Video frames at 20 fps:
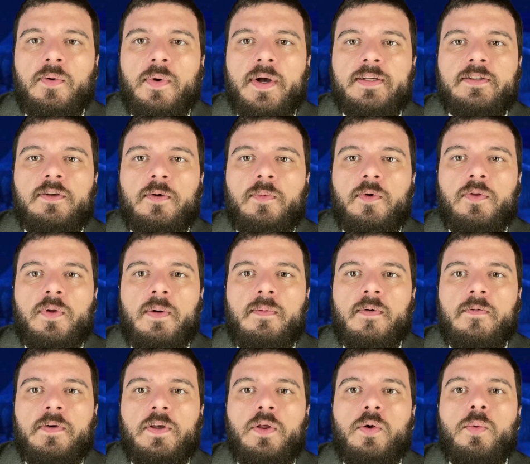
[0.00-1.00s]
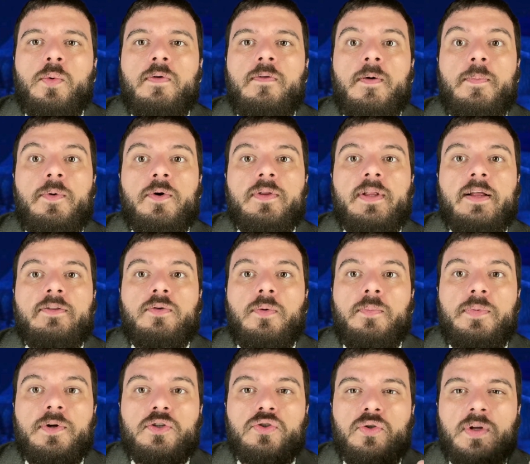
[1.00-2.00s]
in questo mio nuovo video in cui vi ho portato
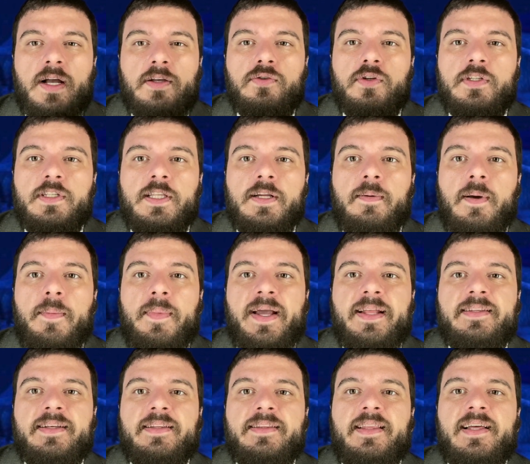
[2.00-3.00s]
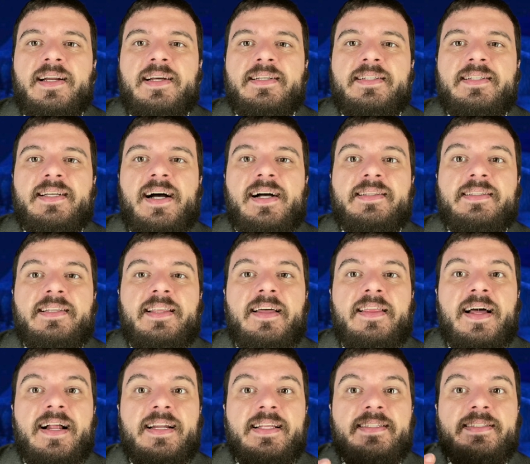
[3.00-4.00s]
un personaggio estremamente interessante da
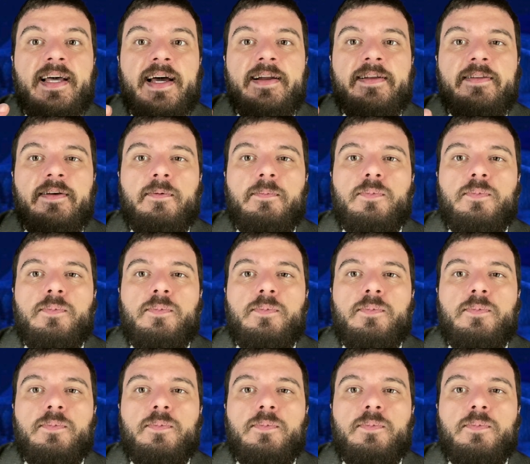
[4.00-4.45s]
analizzare da